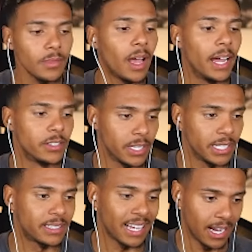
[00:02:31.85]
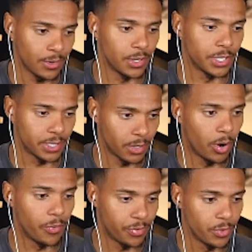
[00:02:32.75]
Also ich sag euch
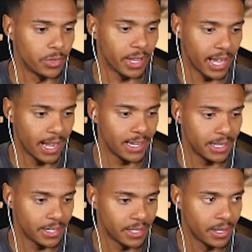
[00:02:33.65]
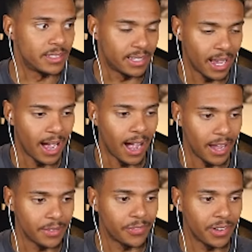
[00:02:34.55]
offen und ehrlich, sehr
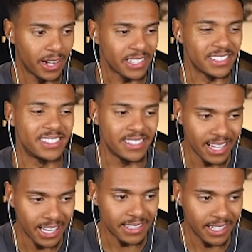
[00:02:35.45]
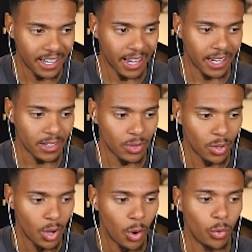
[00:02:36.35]
einfach, sehr direkt
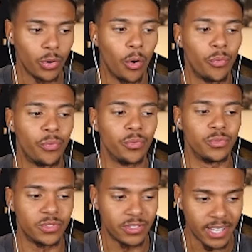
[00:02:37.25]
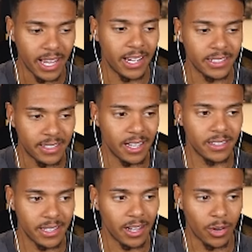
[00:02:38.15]
und auf sehr, sehr,
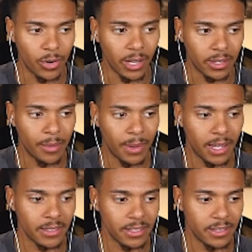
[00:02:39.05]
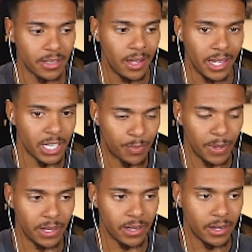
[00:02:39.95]
sehr korrekter Basis. Ich
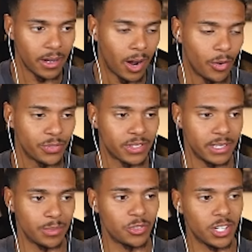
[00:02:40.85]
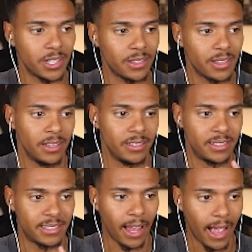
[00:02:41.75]
bin auf Snapchat
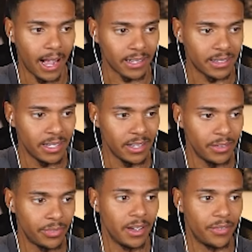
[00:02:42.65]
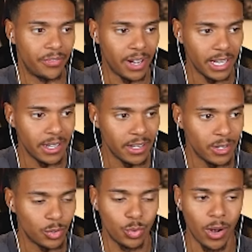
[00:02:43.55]
sehr aktiv, weil
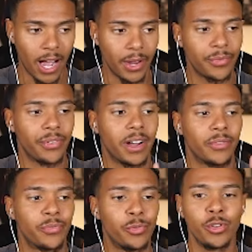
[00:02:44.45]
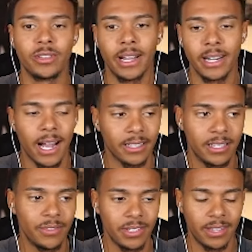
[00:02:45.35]
du einfach für deine
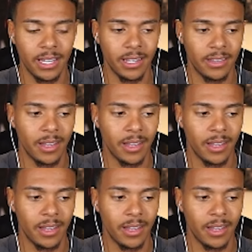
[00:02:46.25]
Aktivität